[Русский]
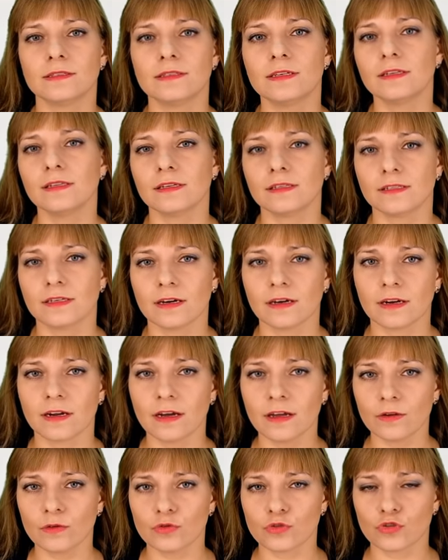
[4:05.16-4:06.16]
сделать
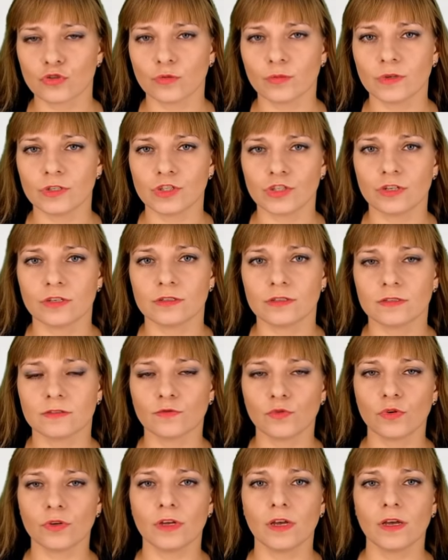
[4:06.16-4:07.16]
аграрию, чтобы через
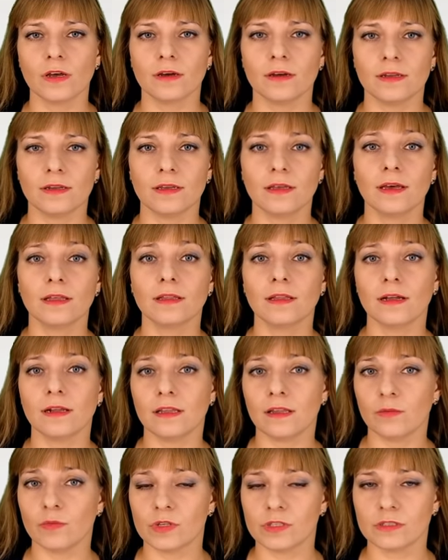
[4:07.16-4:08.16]
свой
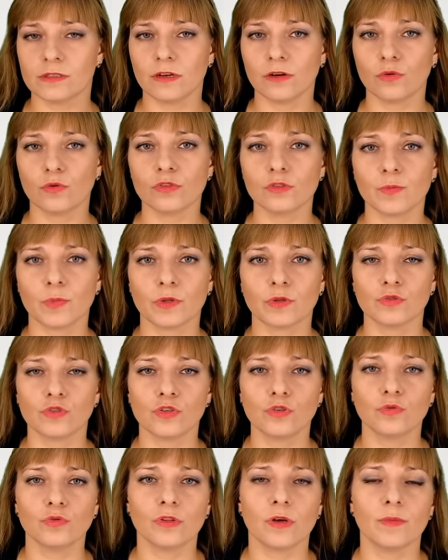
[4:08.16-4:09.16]
региональный Минсельхоз
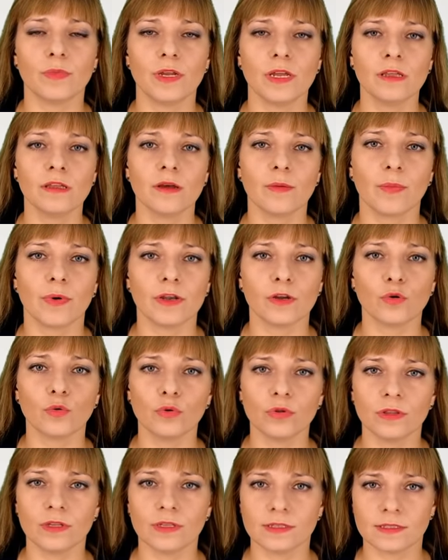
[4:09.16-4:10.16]
получить удобрения по
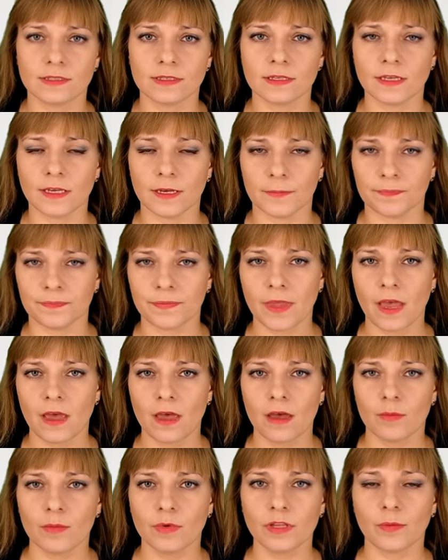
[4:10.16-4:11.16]
льготной цене.
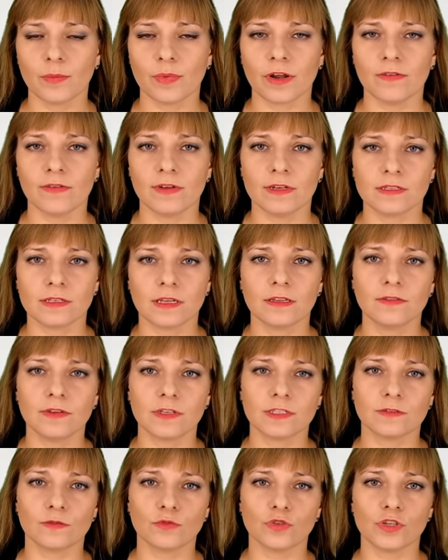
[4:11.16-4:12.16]
Мы направили
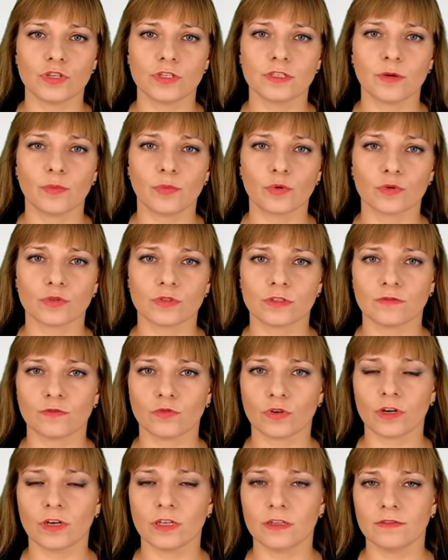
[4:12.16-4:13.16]
соответствующие запросы в
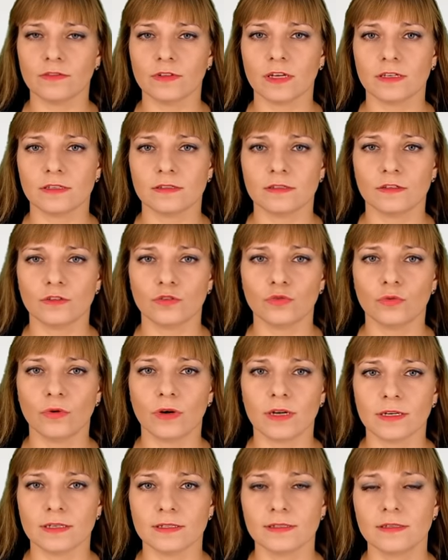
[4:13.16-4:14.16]
органы власти
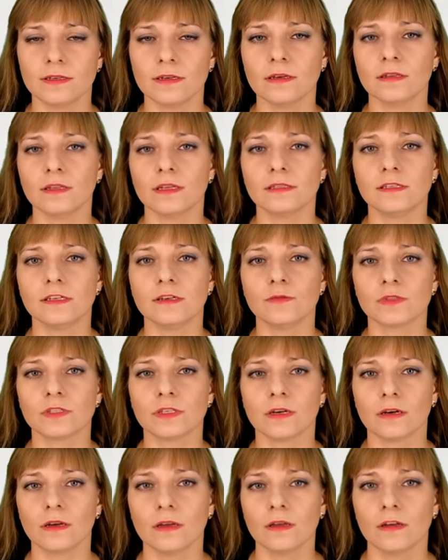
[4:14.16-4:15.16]
Юга России.
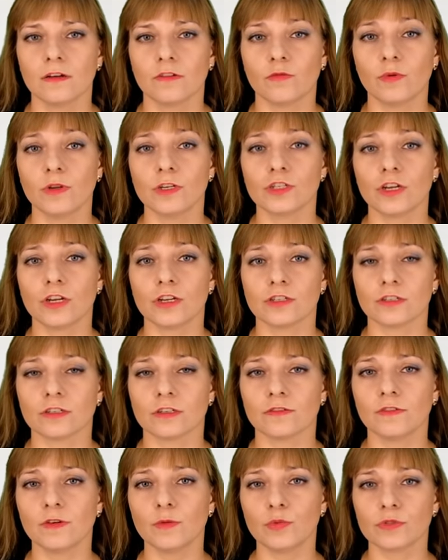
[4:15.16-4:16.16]
Надеемся в
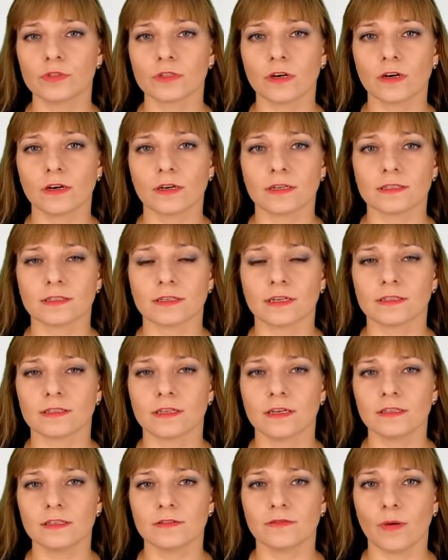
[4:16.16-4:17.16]
ближайших выпусках
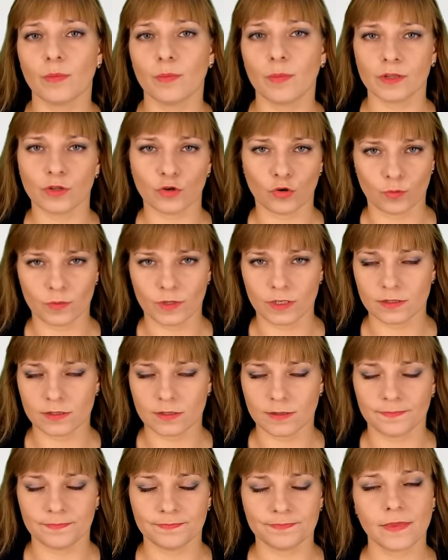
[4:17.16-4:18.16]
рассказать вам
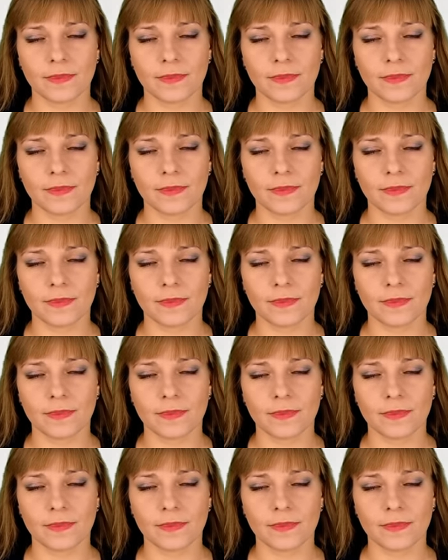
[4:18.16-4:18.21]
подробности.